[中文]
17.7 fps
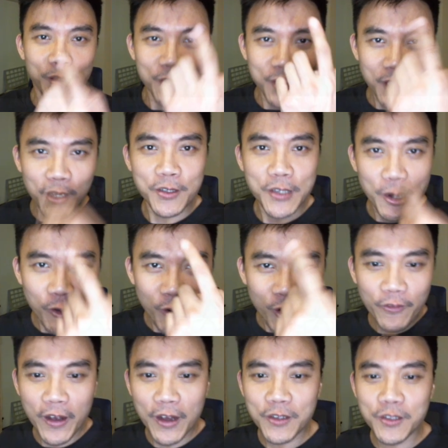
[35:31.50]
这样讲
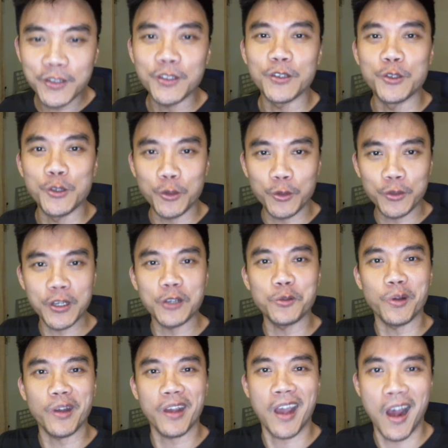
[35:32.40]
话方式就叫
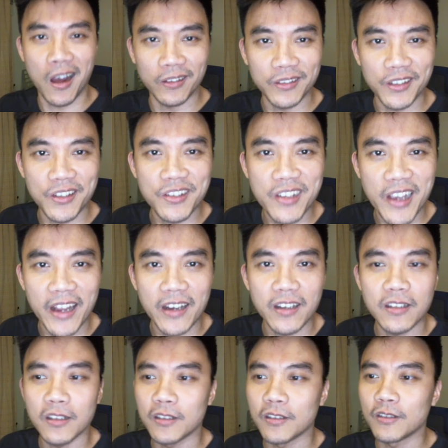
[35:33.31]
做
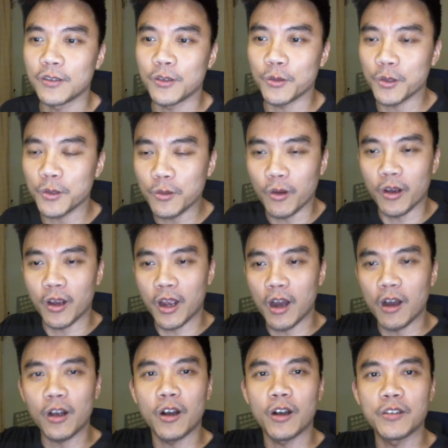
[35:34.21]
condescend，就是一种
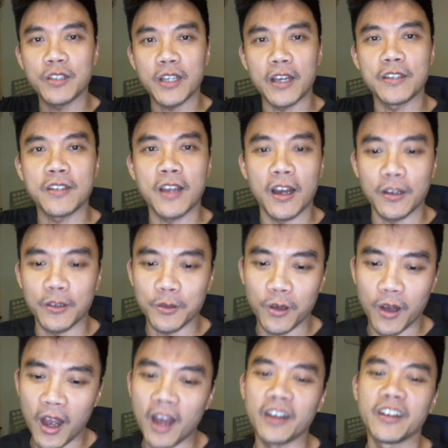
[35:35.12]
高高在上
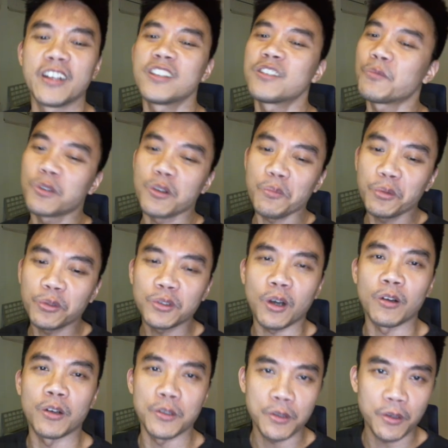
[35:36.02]
说啊你什么都不
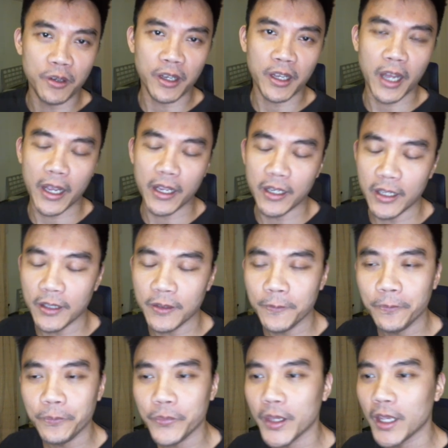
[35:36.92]
懂的这种概念。
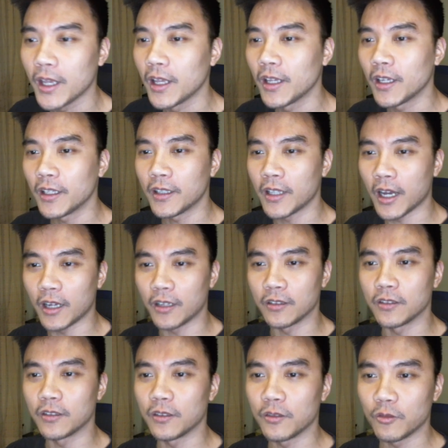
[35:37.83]
那
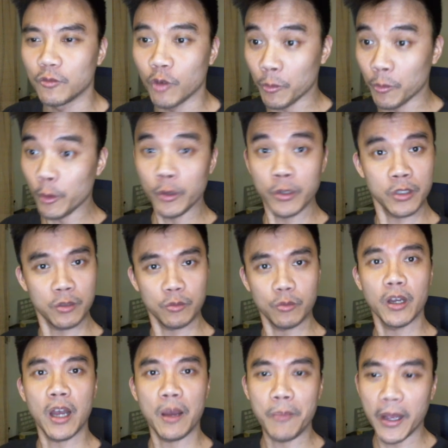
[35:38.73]
我们会视
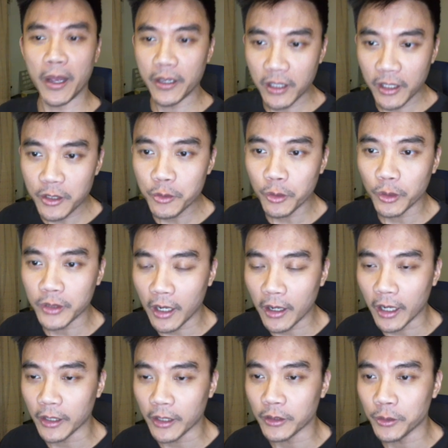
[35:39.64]
为还蛮理所
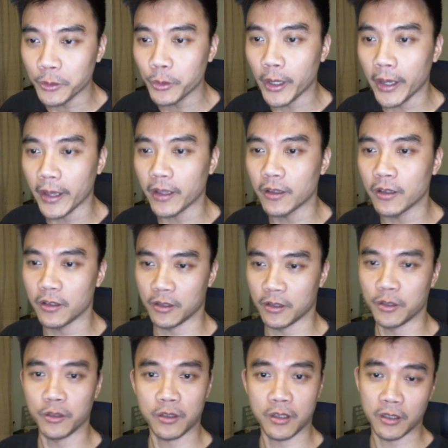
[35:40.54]
当然的，对不对？
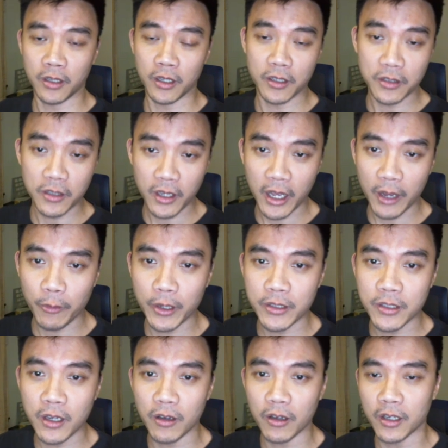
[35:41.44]
也可能也是开
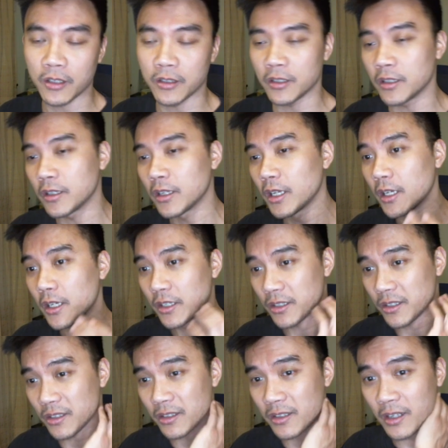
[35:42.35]
玩笑，可是
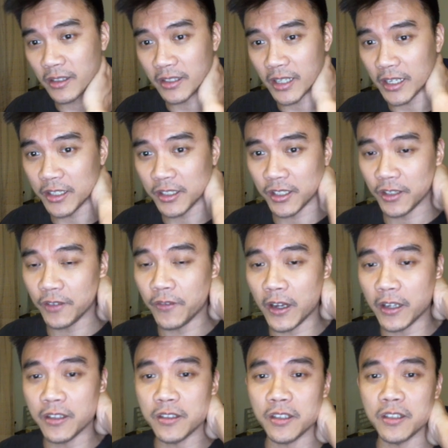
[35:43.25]
事实上在西
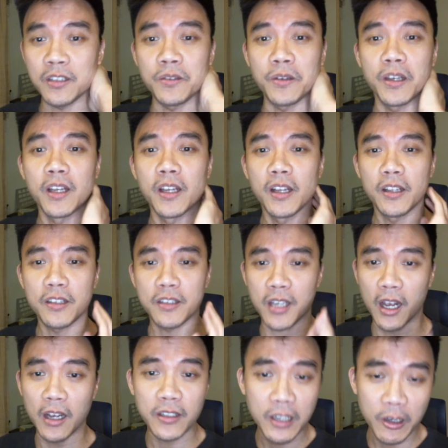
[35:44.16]
方，这是
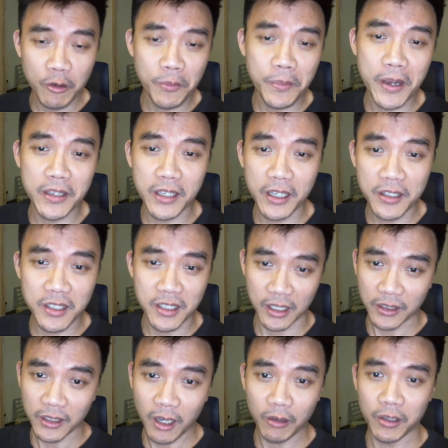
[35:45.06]
常常会被人家
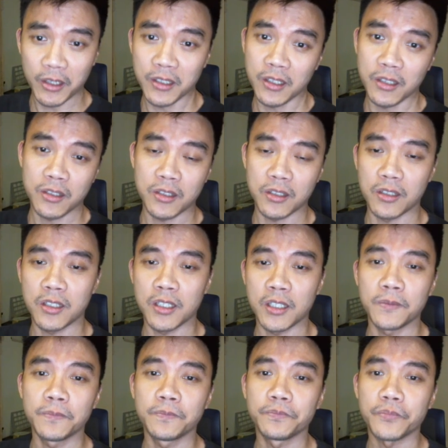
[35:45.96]
检讨的一件事
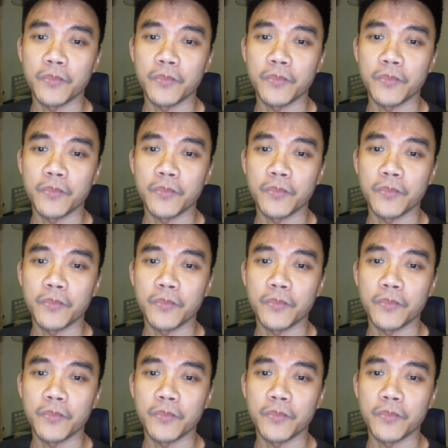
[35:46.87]
情。